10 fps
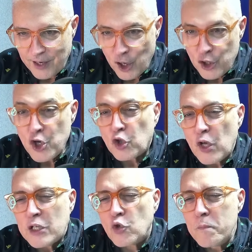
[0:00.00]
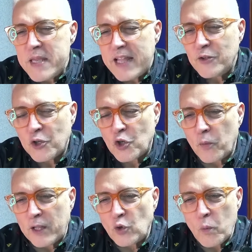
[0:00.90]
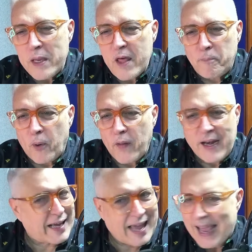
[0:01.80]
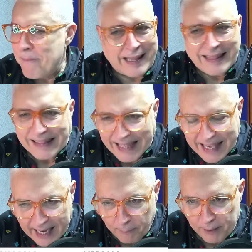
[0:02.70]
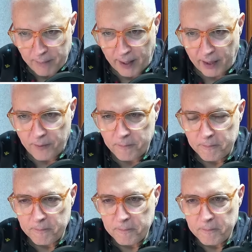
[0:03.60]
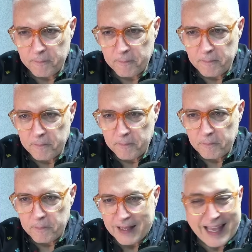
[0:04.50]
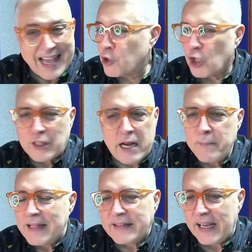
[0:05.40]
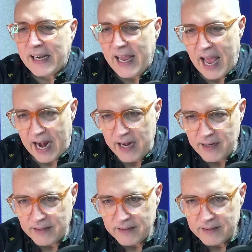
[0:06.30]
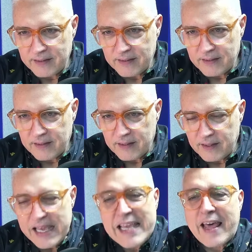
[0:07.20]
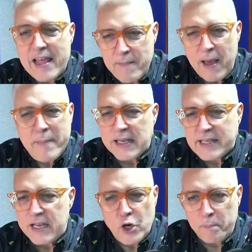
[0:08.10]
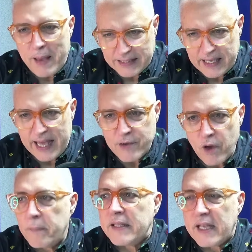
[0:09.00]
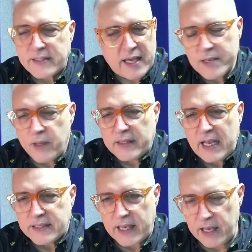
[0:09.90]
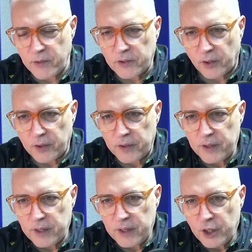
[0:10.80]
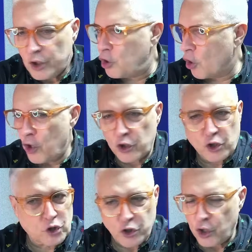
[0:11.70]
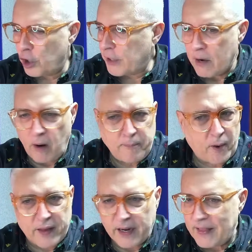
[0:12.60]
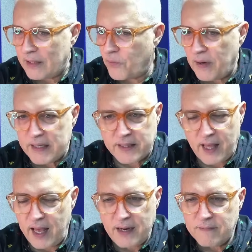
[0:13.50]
yo estoy asumiendo sobre tu vida un poder que es mentira primero, que es totalmente irreal y que además me hace, me hace daño a mí, te hace daño a ti, le hace daño a todo. Yo no soy, yo no tengo el poder de tu felicidad.